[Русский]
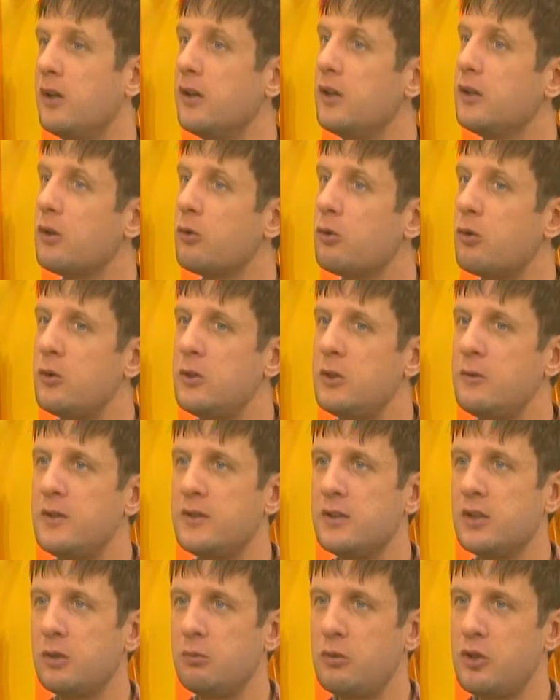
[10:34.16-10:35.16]
Я такого не
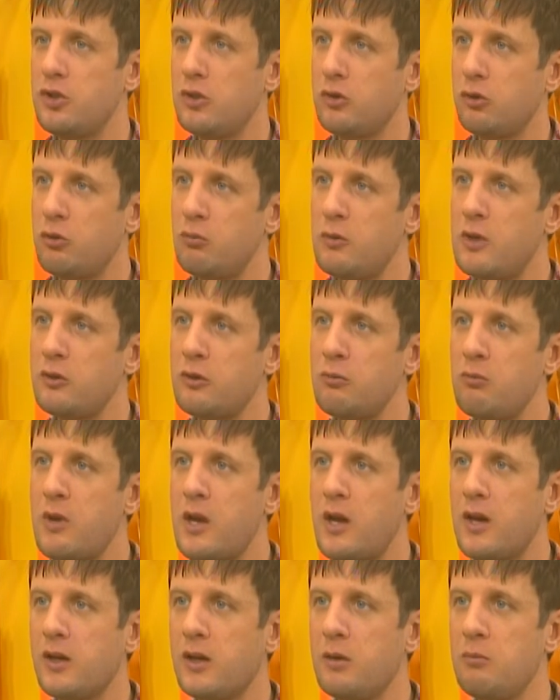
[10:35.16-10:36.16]
видел. Обычно туман, он
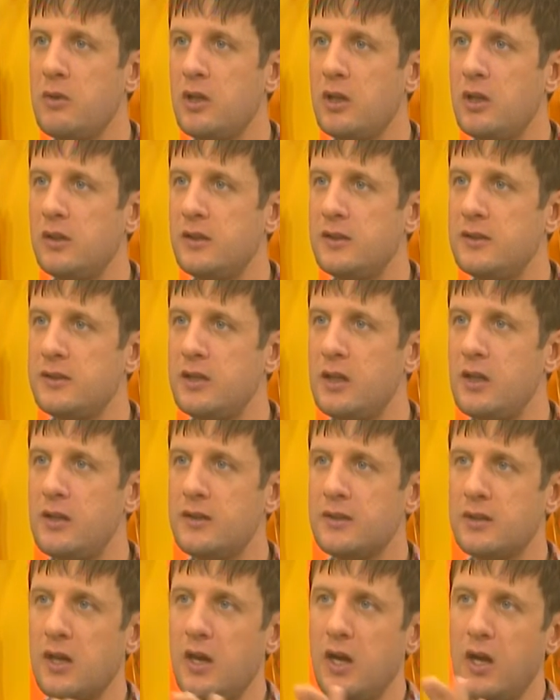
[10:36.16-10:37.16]
мягко, медленно
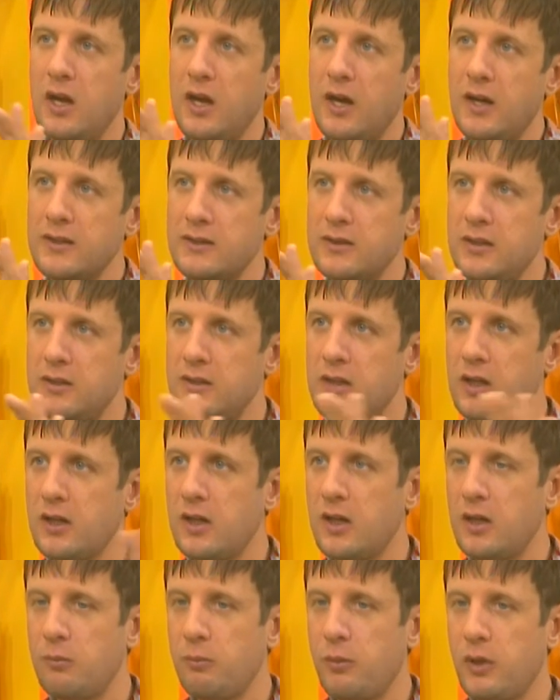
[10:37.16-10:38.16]
стелится, стелится да. а здесь
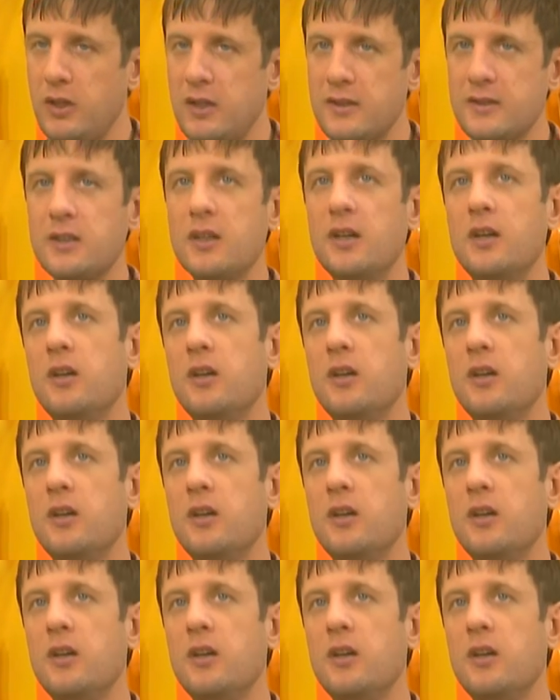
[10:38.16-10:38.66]
такая полоса